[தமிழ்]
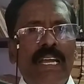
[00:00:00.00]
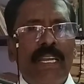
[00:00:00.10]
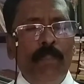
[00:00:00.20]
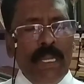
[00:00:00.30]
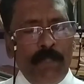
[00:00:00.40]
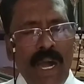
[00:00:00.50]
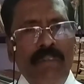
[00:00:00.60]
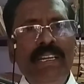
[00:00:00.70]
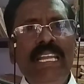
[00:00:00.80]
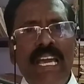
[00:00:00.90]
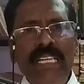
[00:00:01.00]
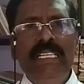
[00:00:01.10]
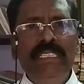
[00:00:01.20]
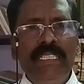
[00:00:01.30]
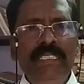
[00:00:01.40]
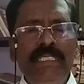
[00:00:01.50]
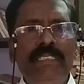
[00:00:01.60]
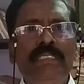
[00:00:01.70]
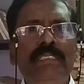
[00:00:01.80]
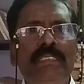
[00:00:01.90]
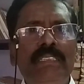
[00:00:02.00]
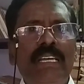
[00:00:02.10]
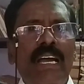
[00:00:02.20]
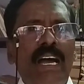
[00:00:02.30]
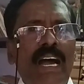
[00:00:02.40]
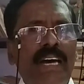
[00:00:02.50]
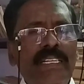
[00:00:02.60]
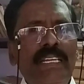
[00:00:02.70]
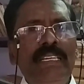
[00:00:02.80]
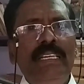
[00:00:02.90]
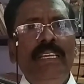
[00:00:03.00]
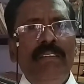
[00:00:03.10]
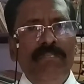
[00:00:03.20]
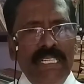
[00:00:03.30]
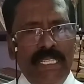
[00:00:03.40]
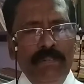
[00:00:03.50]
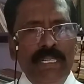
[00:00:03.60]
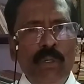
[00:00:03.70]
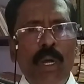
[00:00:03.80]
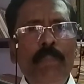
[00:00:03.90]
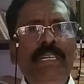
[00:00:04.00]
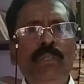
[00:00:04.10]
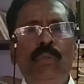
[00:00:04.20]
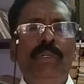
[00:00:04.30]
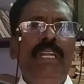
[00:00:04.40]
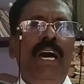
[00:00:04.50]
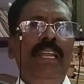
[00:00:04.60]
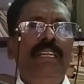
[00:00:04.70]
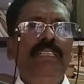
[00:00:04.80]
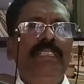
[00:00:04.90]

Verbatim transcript: நம்முடைய பாவங்களை அறிக்கை செய்து அதை விட்டு விடுகிறோம் என்று சொன்னால்